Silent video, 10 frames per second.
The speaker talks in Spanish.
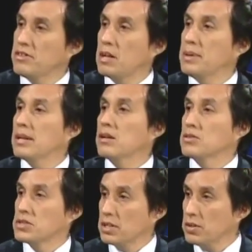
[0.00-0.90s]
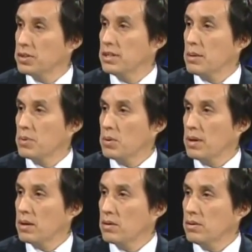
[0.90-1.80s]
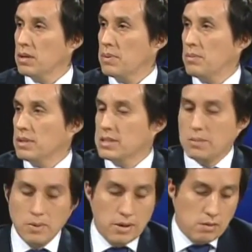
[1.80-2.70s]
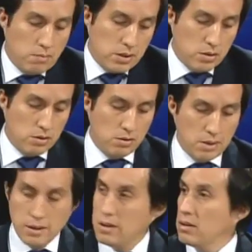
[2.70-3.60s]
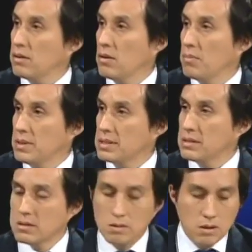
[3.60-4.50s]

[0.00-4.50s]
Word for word: Finalmente el Consejo tiene que aprobarlo. Esperamos que se pueda dar en un plazo no más de, dos meses.